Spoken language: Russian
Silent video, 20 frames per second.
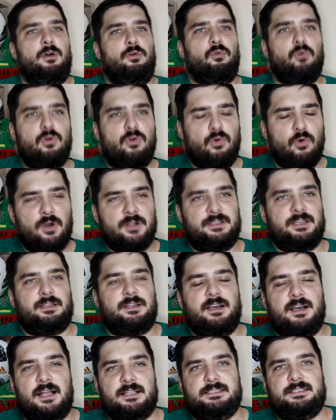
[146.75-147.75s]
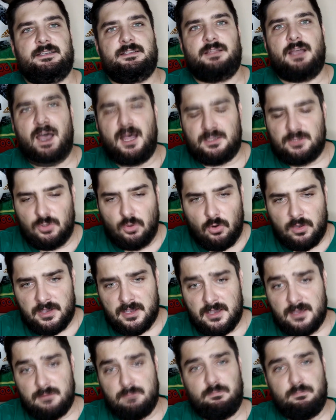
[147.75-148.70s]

Уходит Хадсон Адои,